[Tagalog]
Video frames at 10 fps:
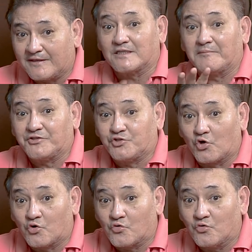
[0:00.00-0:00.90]
Sa
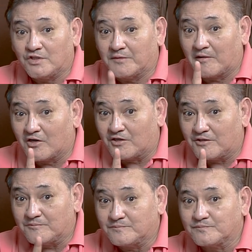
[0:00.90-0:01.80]
Madjong, di ba?
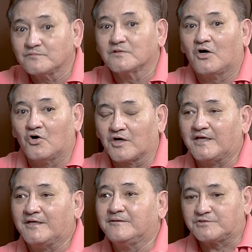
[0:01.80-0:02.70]
Mm-hmm. Okay.